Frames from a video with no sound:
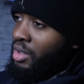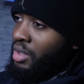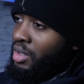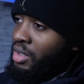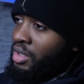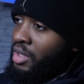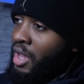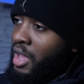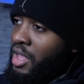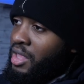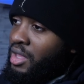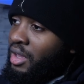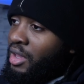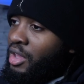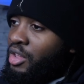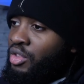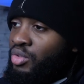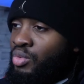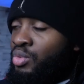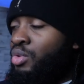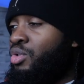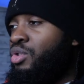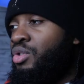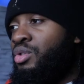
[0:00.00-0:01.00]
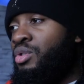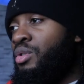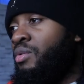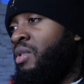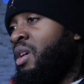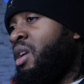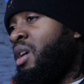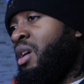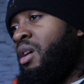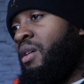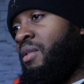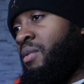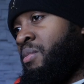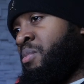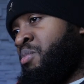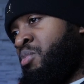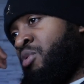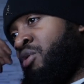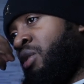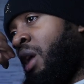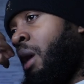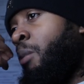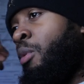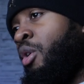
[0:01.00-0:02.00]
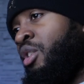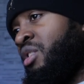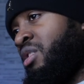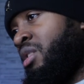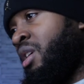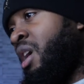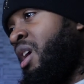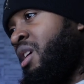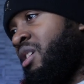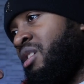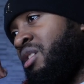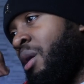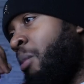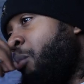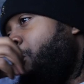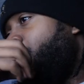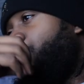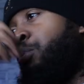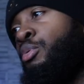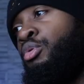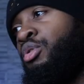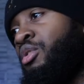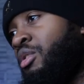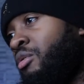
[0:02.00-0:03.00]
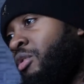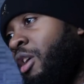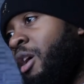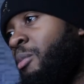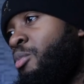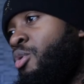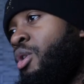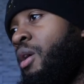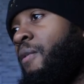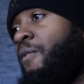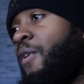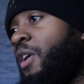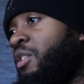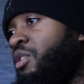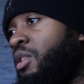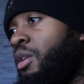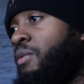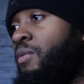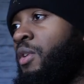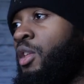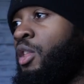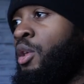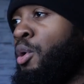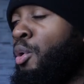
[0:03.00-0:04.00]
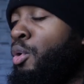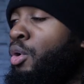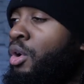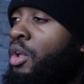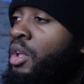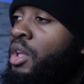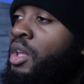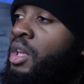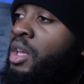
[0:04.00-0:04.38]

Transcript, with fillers: il y a une raison que, voilà, vraiment ça, ça me pousse vraiment à faire cette vidéo,